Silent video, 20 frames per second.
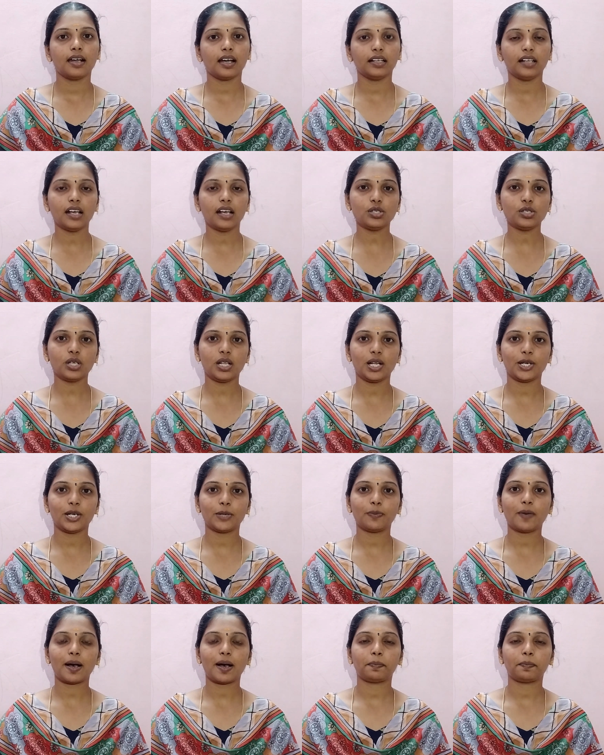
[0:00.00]
கதை
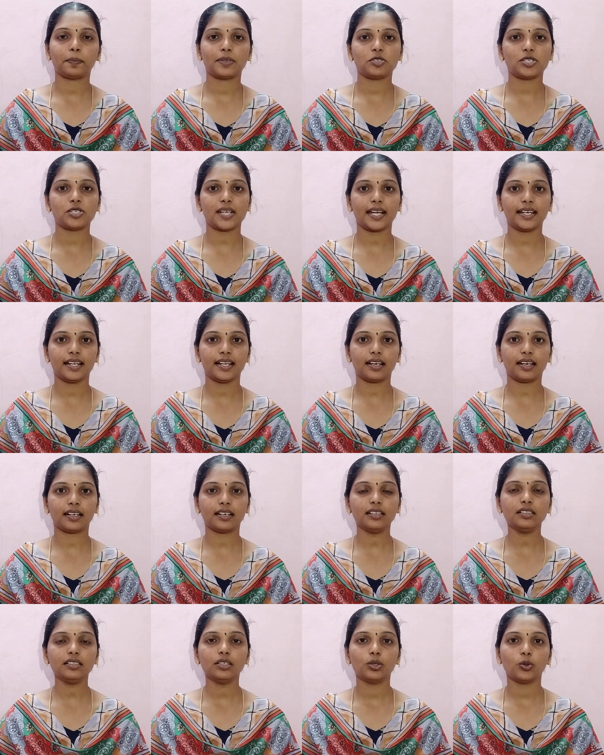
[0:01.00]
சொல்லட்டுமா
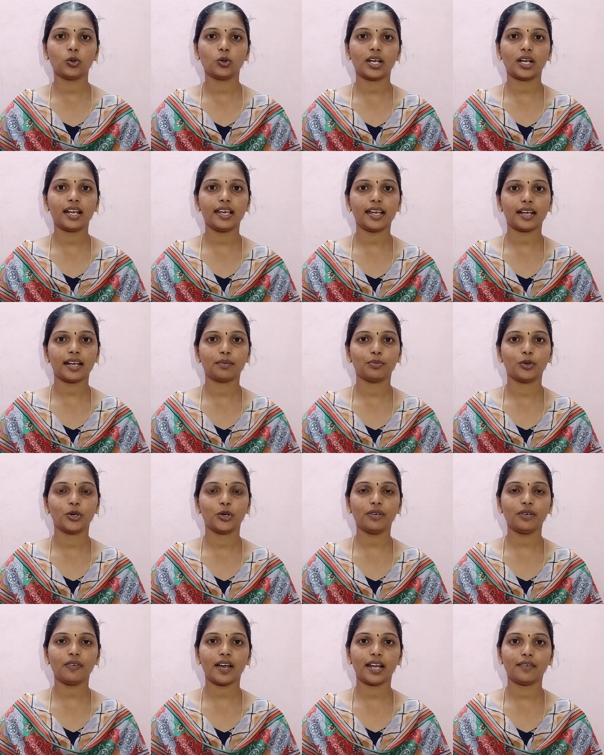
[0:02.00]
சேனலுக்கு உங்களை
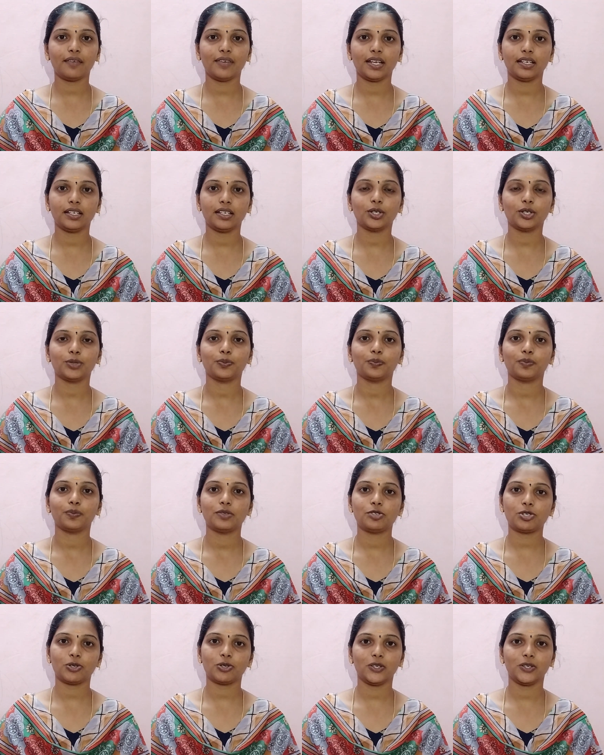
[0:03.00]
அன்போடு வரவேற்கிறோம்
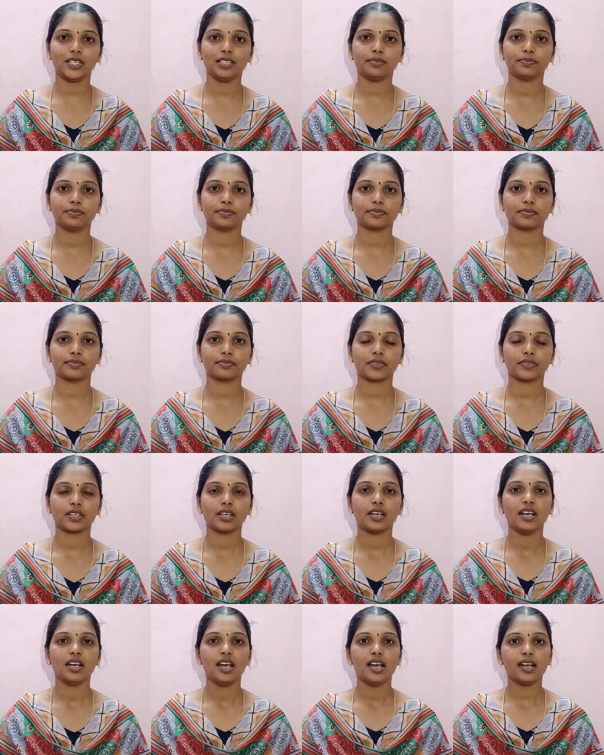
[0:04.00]
ஸ்டோரி
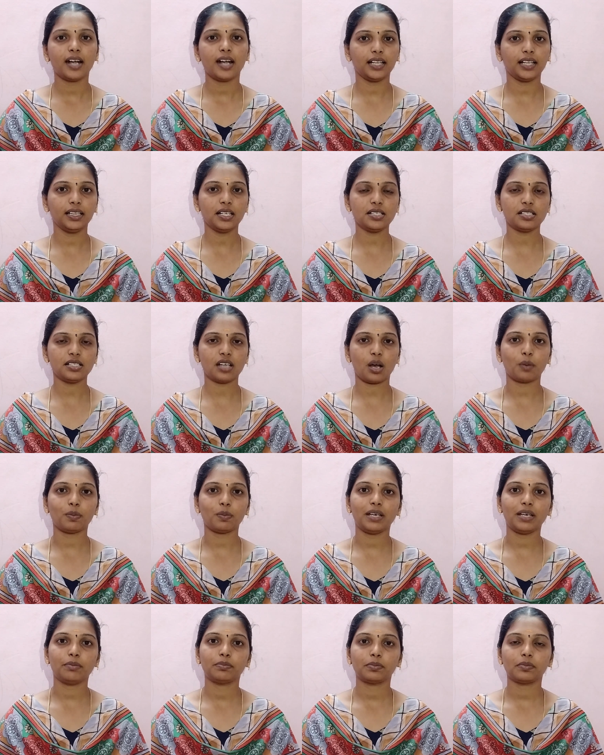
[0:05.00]

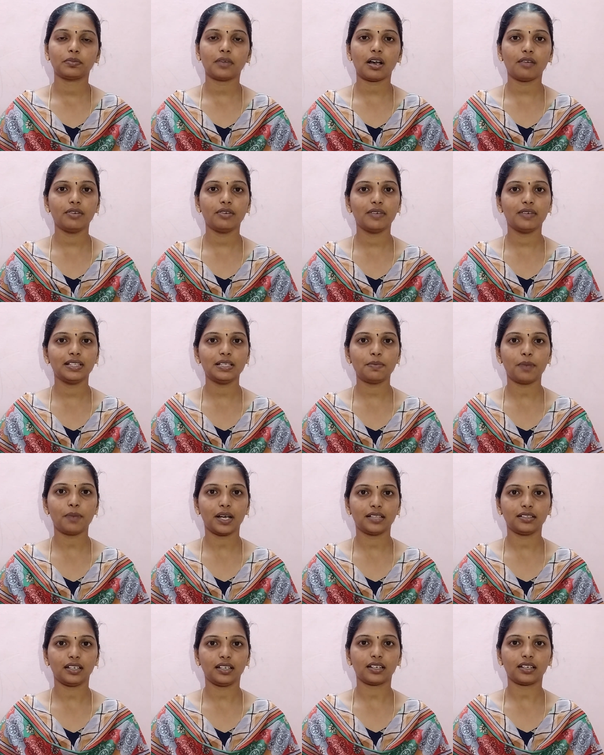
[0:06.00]
கந்தசாமி அவர் வந்து
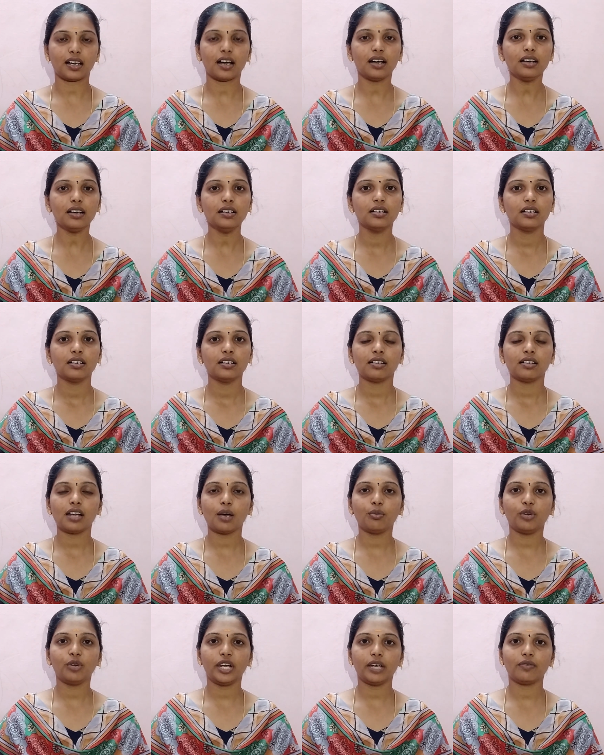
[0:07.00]
பார்த்திங்கன்னா
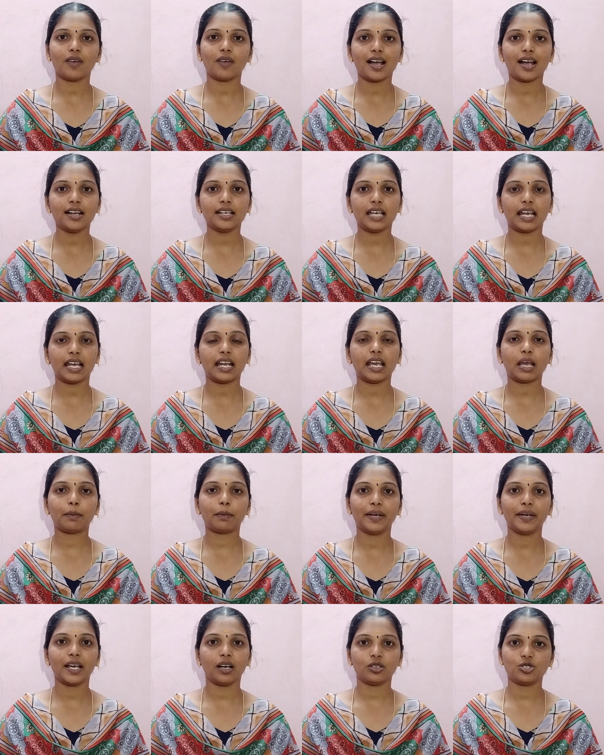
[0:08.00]
நம்மளுடைய வாழ்க்கையில்
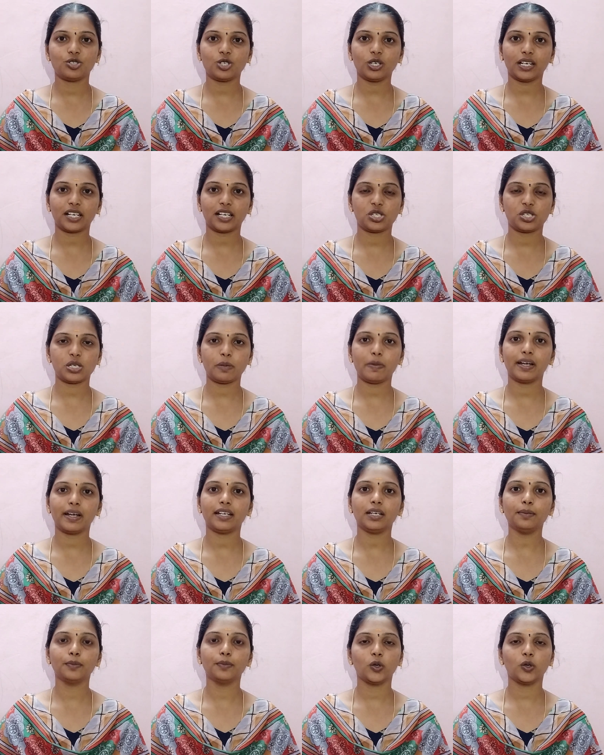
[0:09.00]
எப்படியாச்சும்
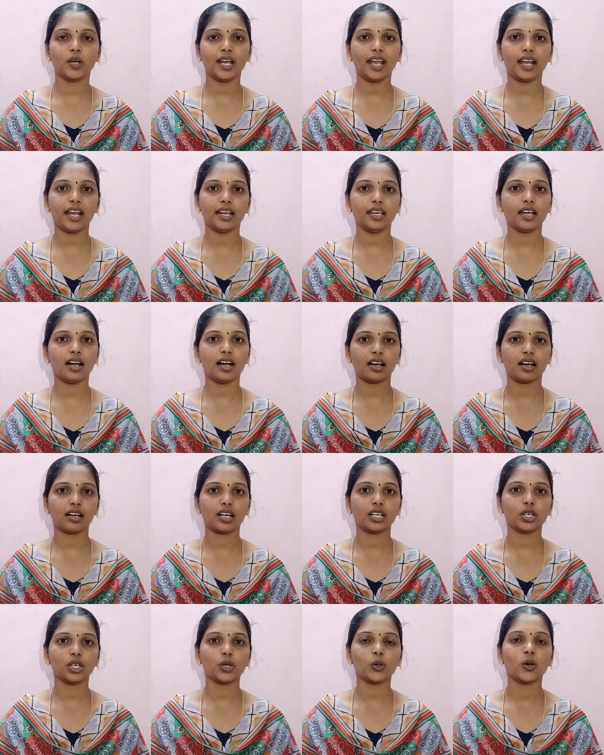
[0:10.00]
கஷ்டப்பட்டு முன்னேறியே
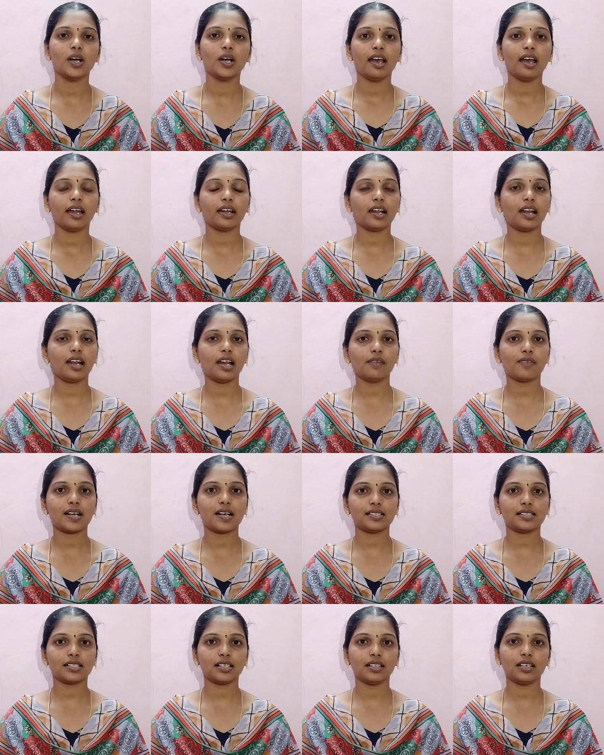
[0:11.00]
ஆகணும் நல்ல
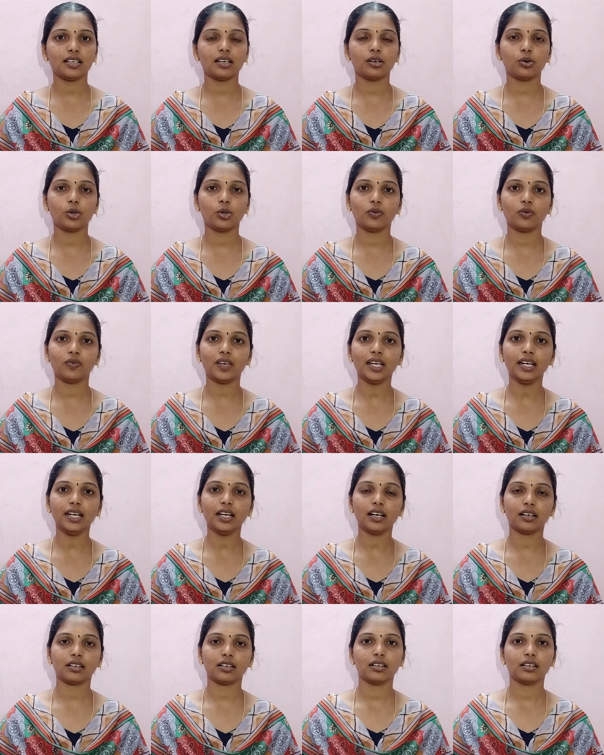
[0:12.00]
வசதியாக ஒரு
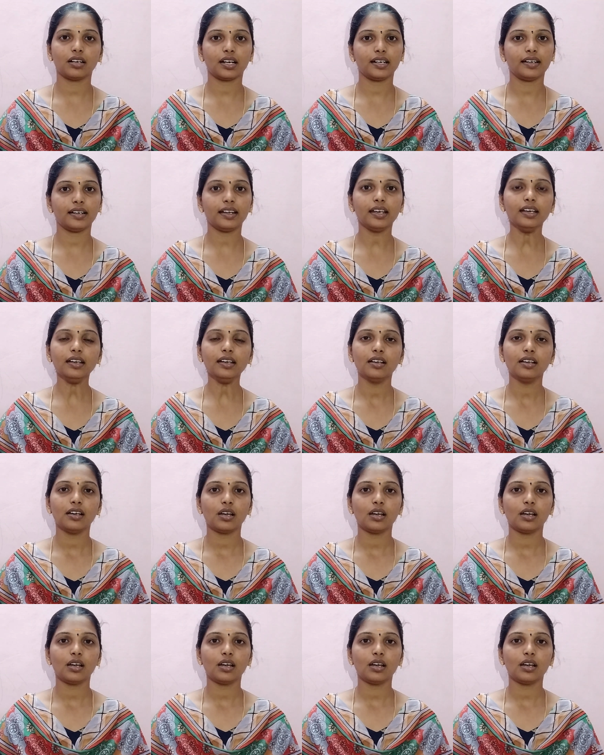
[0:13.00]
வீடை கட்டி